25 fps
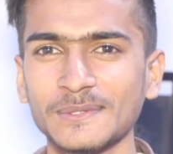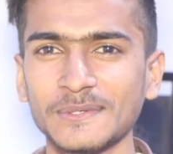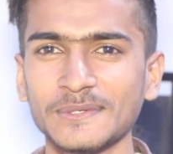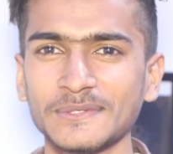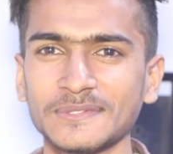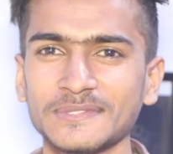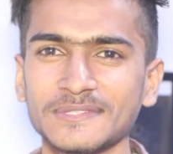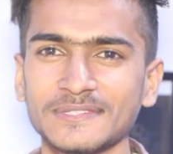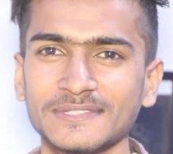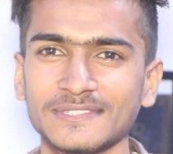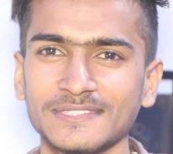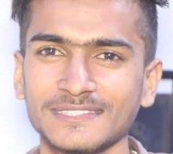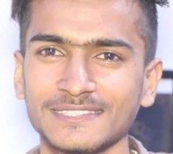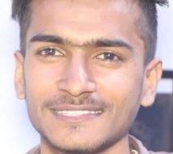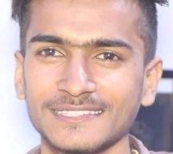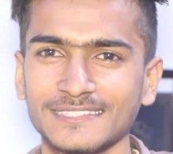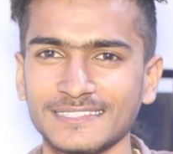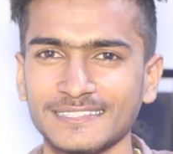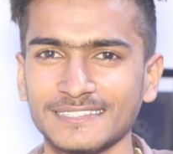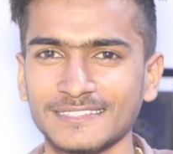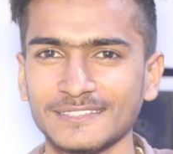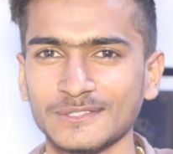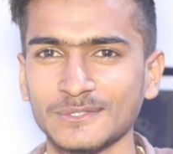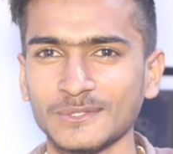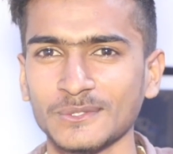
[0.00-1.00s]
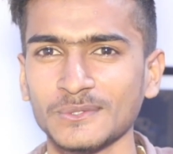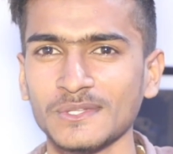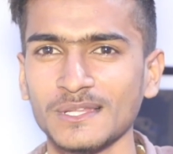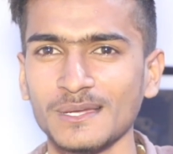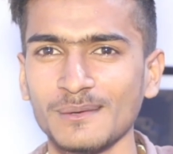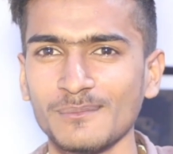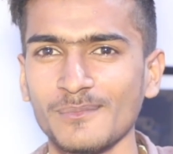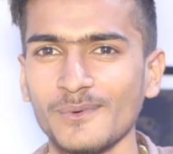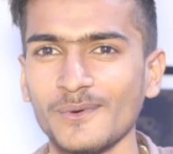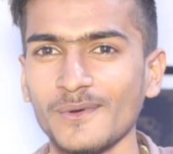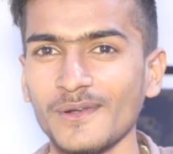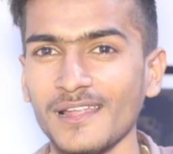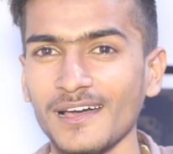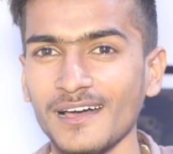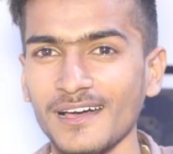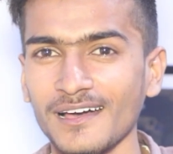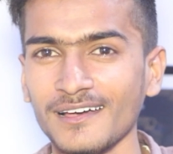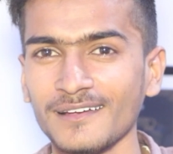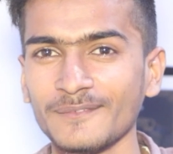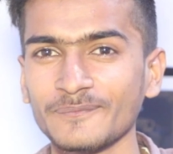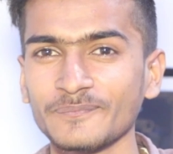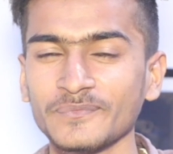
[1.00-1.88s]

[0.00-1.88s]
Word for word: दोस्तों ने बोला